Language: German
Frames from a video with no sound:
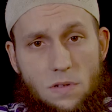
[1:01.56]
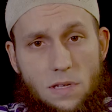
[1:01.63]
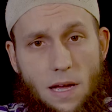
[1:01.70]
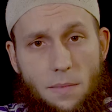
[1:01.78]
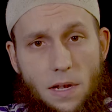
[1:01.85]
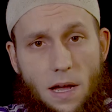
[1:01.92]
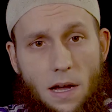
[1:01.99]

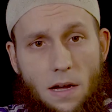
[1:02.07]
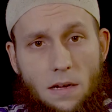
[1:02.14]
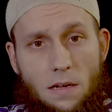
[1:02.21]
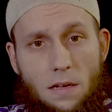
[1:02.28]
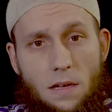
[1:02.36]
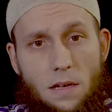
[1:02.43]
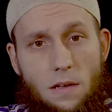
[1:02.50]
Zusammenhang
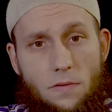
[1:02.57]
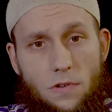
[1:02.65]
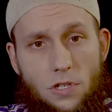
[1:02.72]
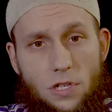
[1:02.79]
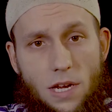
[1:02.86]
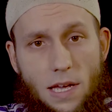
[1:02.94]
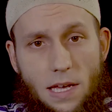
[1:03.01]

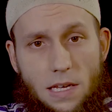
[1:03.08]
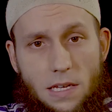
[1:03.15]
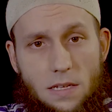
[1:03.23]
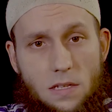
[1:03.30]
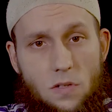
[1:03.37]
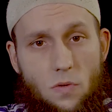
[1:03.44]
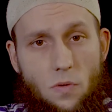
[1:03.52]
verstehe ich
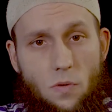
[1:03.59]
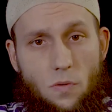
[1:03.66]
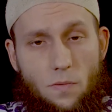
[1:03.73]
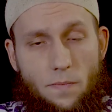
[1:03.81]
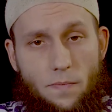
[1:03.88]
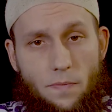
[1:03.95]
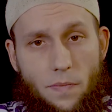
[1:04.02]
es so.
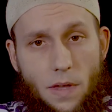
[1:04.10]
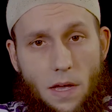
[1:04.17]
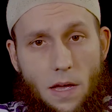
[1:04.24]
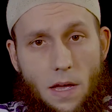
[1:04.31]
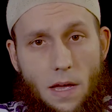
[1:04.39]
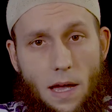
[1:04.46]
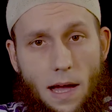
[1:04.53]

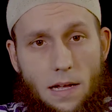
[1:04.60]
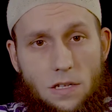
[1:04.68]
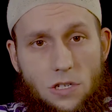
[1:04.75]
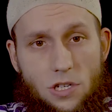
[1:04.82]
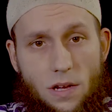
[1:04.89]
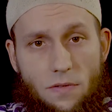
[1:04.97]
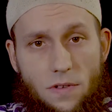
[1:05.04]

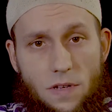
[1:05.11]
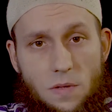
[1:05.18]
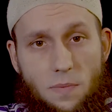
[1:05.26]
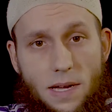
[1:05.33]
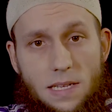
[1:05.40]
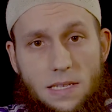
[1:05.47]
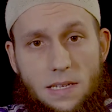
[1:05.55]
Als Chef des
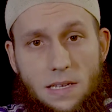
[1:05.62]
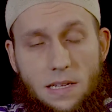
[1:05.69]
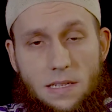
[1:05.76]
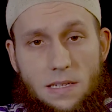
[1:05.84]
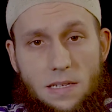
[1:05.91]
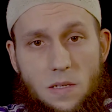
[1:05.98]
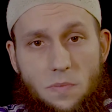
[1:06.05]

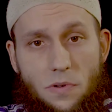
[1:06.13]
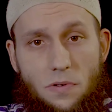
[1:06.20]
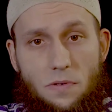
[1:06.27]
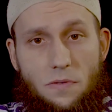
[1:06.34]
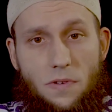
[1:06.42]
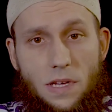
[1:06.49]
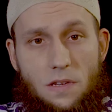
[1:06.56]
Pressedienstes
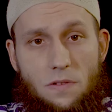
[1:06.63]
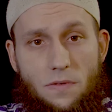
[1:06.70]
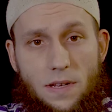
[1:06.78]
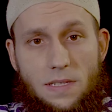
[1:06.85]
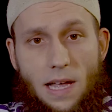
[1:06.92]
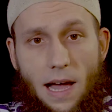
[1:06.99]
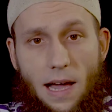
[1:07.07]
prüfe ich
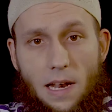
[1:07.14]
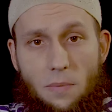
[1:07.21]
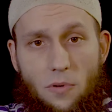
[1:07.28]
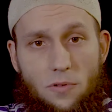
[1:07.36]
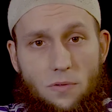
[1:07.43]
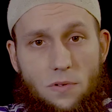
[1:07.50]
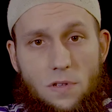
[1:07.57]
fast alle
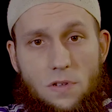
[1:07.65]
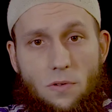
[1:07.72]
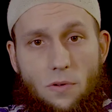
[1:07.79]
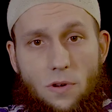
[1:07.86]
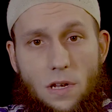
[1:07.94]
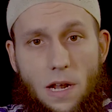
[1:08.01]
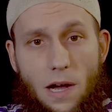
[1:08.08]

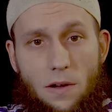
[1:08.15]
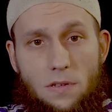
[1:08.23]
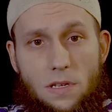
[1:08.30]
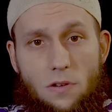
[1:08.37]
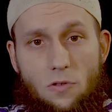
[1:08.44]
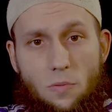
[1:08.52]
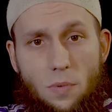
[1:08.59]
Produktionen aus
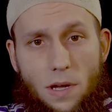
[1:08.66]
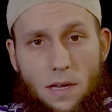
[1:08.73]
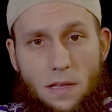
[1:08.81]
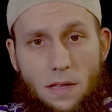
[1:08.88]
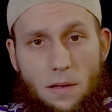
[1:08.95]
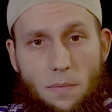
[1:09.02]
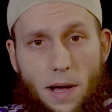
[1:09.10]
den
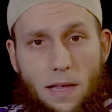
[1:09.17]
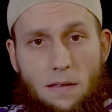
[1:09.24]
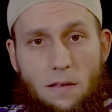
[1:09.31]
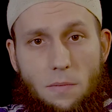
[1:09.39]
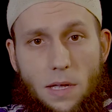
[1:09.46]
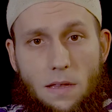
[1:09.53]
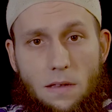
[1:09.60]
übrigen
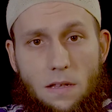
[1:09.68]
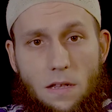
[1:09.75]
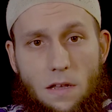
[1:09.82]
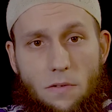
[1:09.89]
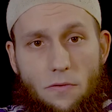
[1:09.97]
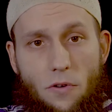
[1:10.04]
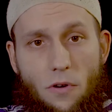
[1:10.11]

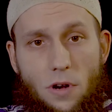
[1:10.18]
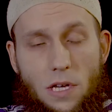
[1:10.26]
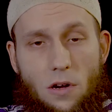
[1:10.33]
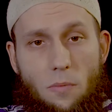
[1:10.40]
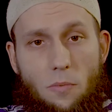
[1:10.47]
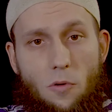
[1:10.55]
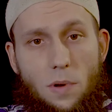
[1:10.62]
Departementen vor
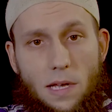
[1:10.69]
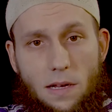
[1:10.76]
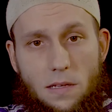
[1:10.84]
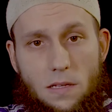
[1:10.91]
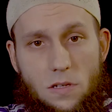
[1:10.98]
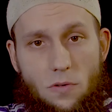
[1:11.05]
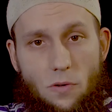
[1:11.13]
ihrer
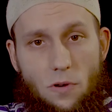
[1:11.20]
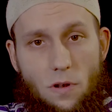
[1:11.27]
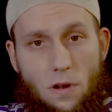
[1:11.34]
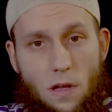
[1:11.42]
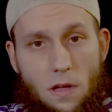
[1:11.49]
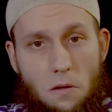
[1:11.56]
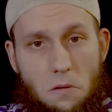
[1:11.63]
Publikation
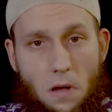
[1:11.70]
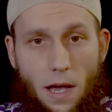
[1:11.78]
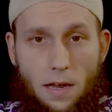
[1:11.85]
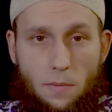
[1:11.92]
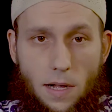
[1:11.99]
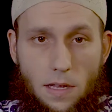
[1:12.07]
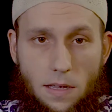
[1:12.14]

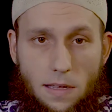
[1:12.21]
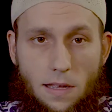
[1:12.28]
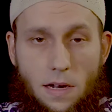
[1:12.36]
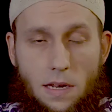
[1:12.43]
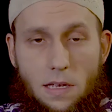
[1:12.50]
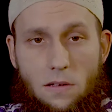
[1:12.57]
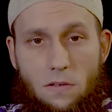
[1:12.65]
einmal
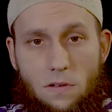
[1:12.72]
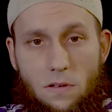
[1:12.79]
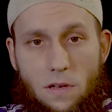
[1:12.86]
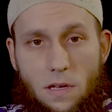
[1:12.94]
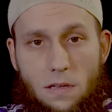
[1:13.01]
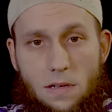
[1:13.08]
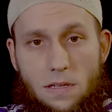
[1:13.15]
detailliert,
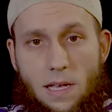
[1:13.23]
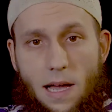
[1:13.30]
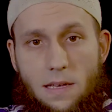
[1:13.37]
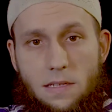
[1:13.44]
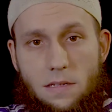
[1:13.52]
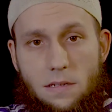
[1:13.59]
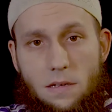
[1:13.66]
das
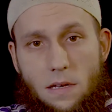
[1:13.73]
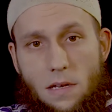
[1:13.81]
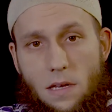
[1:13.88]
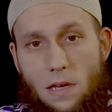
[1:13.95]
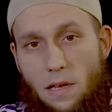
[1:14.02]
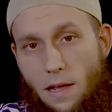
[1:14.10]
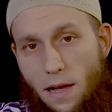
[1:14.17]
heißt
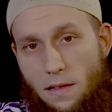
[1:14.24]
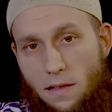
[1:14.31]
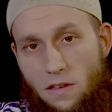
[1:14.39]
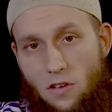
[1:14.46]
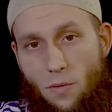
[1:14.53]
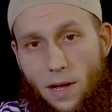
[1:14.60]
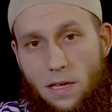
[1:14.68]

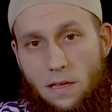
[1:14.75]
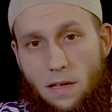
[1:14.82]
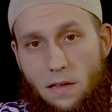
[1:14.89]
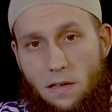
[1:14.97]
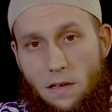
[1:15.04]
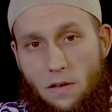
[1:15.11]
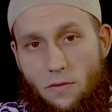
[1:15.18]
inhaltlich
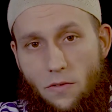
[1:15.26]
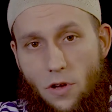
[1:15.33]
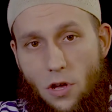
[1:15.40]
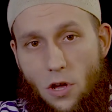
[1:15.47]
qualitativ